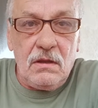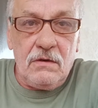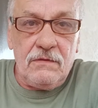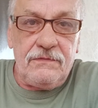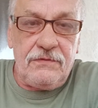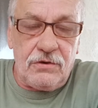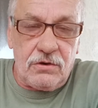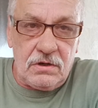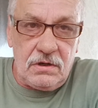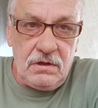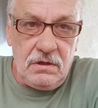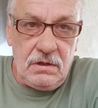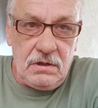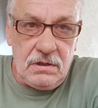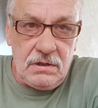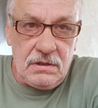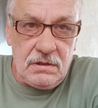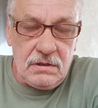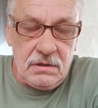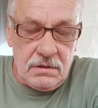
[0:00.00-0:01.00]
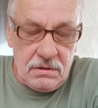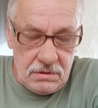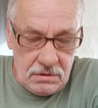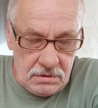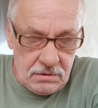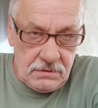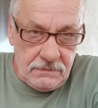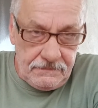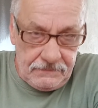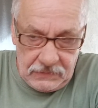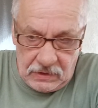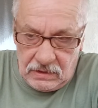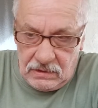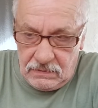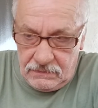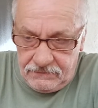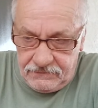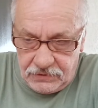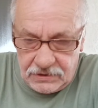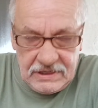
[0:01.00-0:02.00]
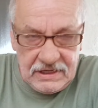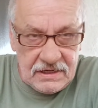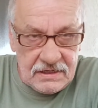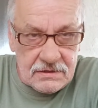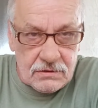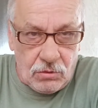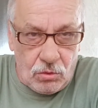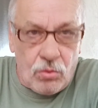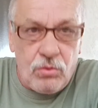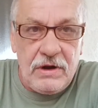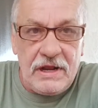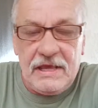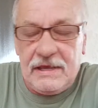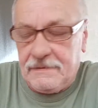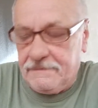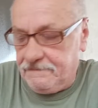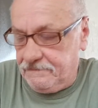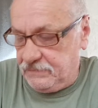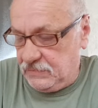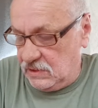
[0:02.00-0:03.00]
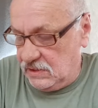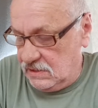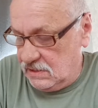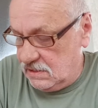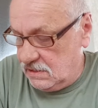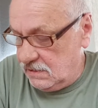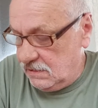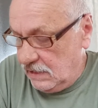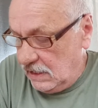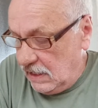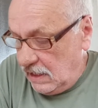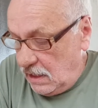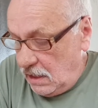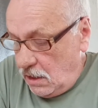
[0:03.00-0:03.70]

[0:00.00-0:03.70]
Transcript: von, äh, von der Drohne. Ne?